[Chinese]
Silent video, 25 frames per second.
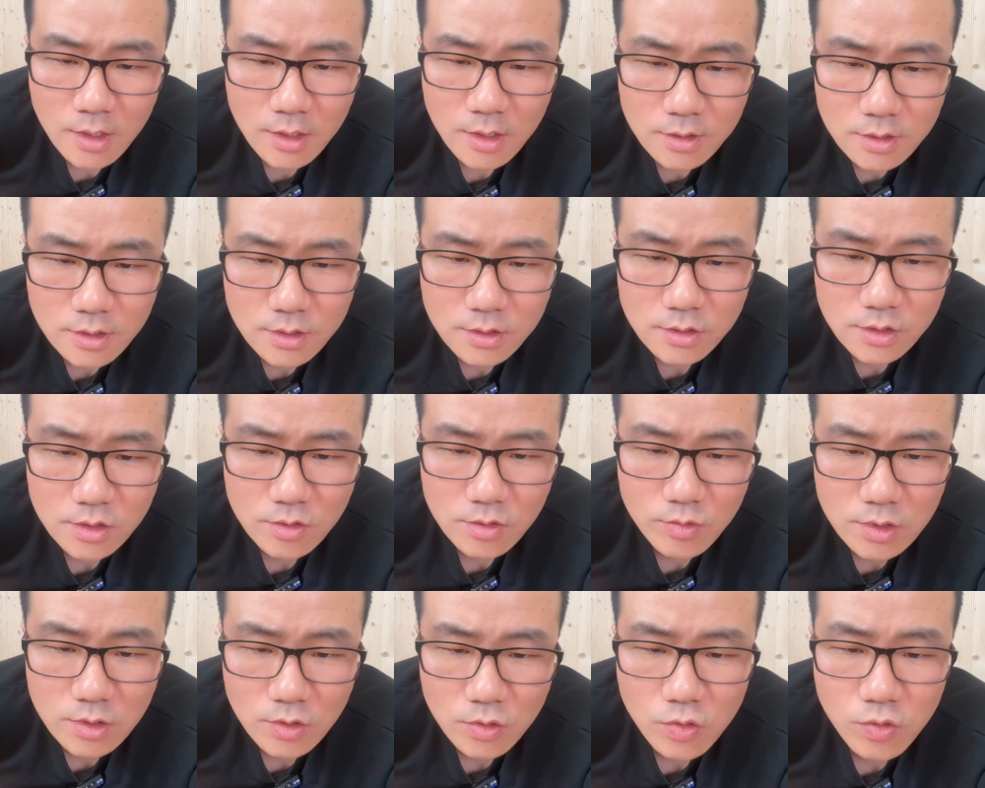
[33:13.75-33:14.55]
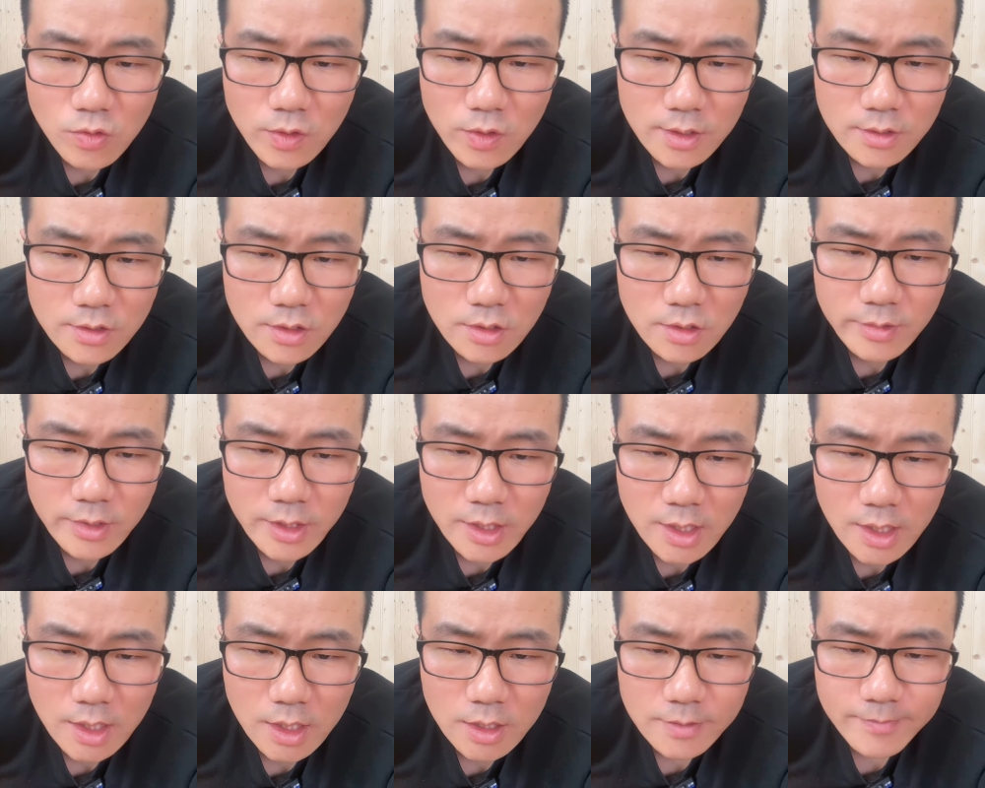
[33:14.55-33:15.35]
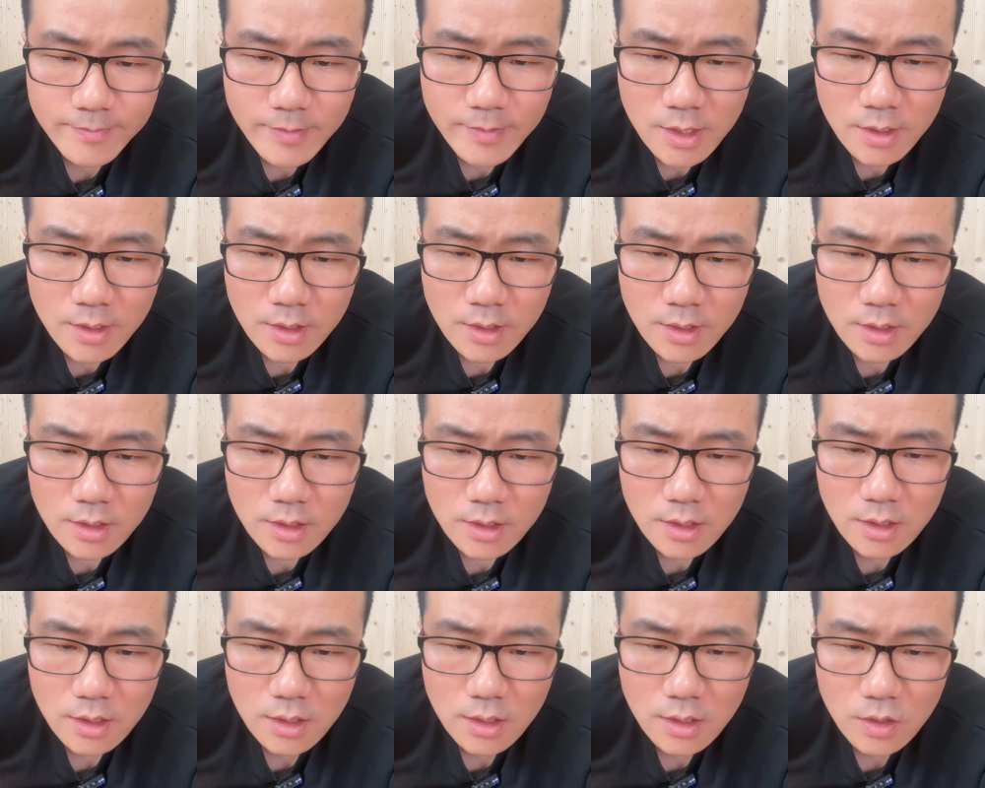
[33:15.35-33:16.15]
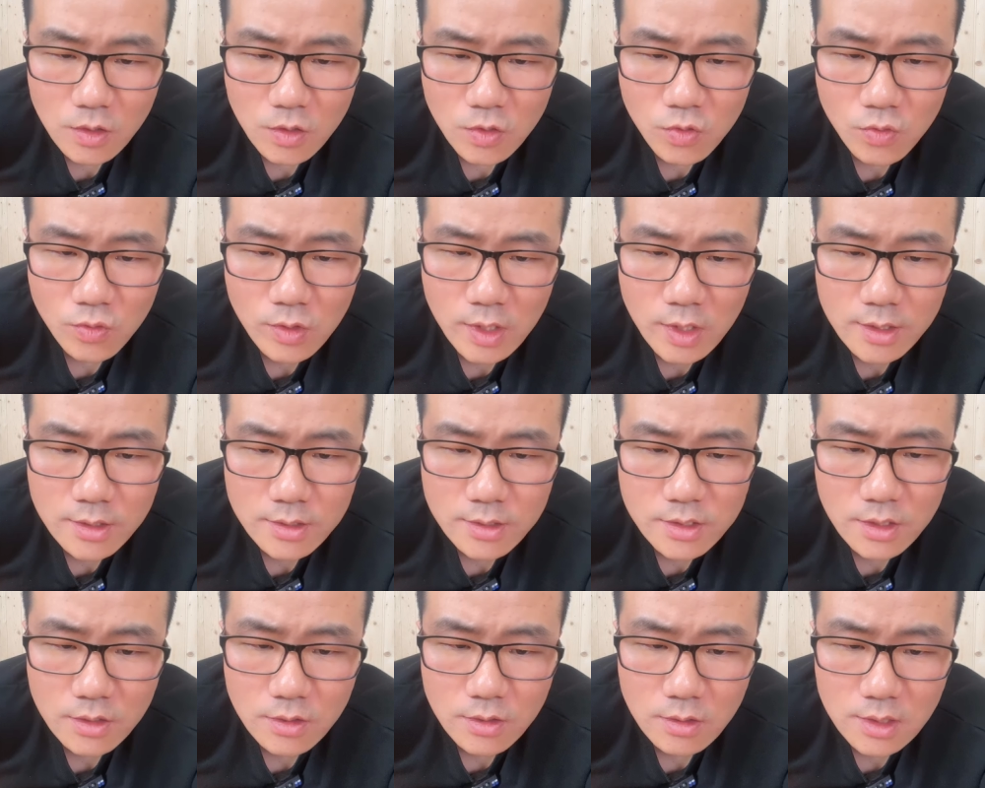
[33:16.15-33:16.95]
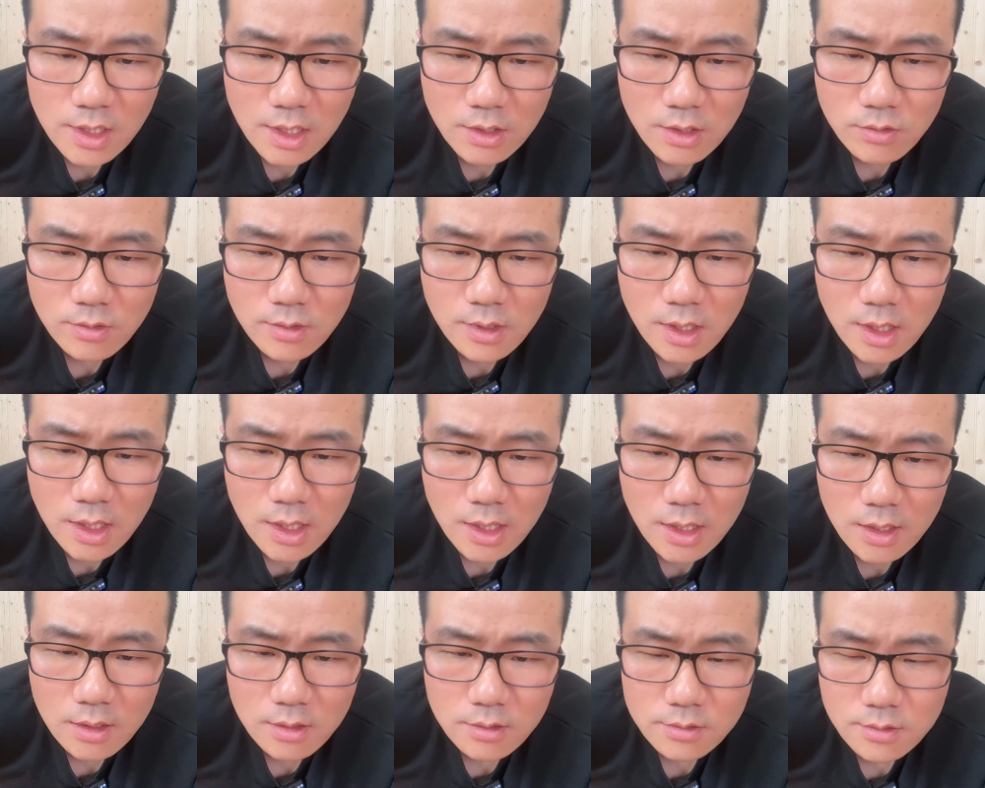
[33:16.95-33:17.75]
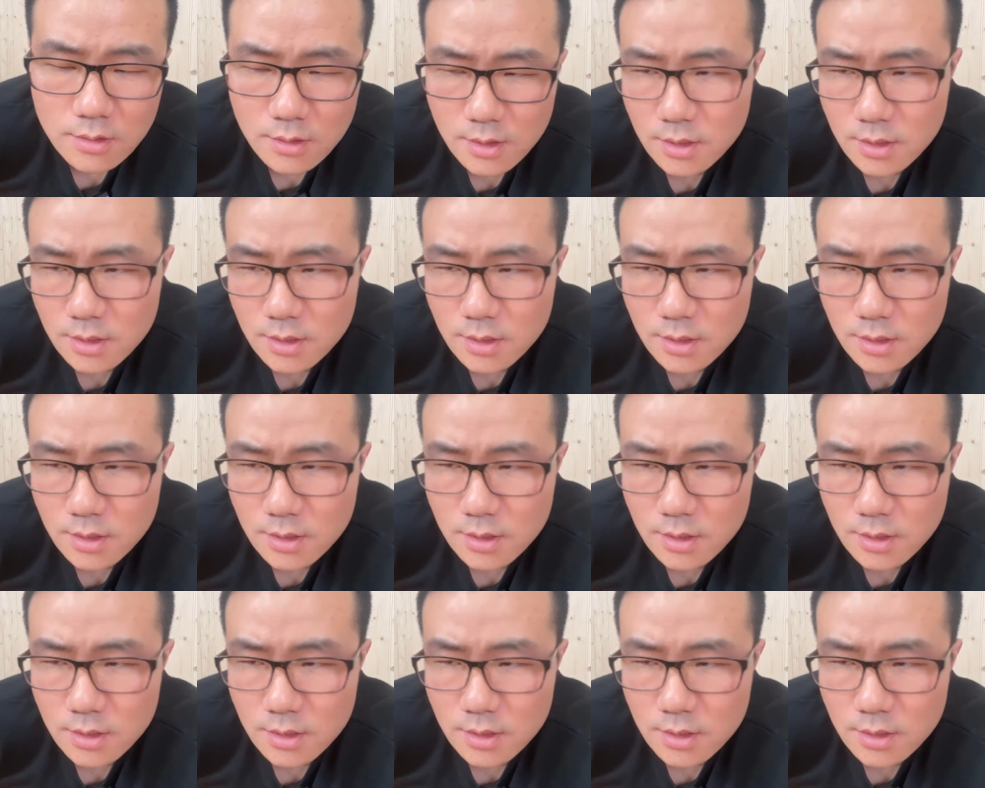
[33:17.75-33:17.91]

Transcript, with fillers: 你是不是库里球迷呀？呃，湖人季后赛如何呀？